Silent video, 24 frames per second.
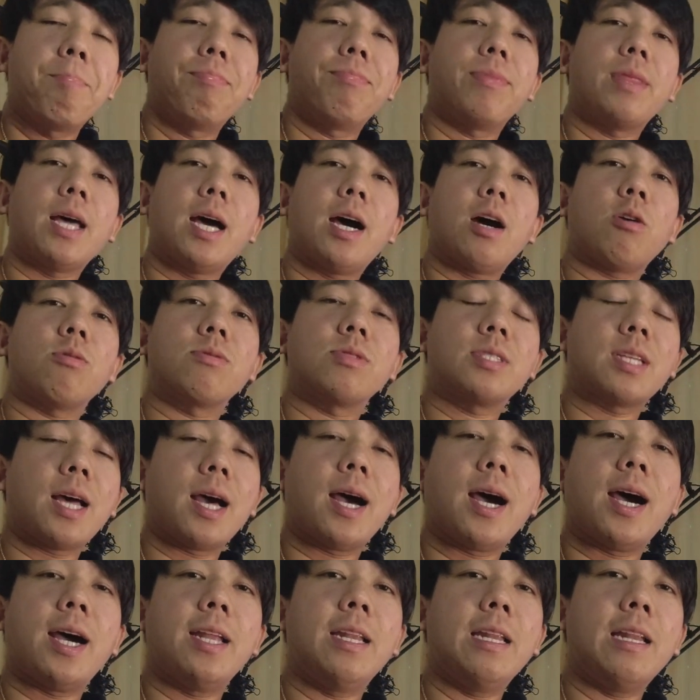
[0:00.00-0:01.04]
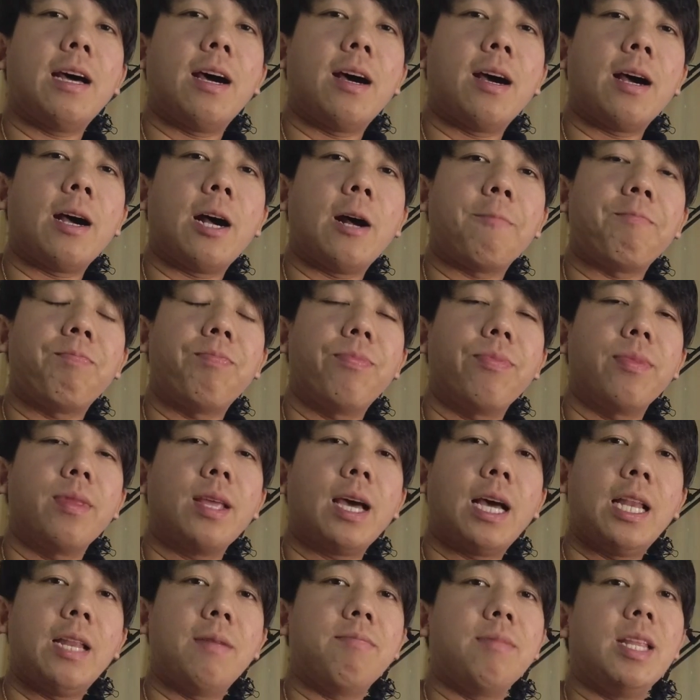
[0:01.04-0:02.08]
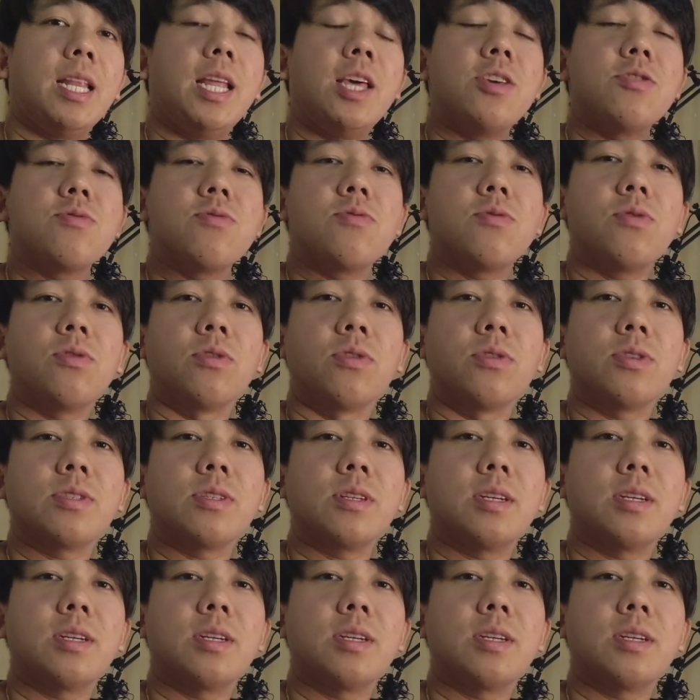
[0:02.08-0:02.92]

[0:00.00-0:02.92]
na kung saan uh, alam nila yung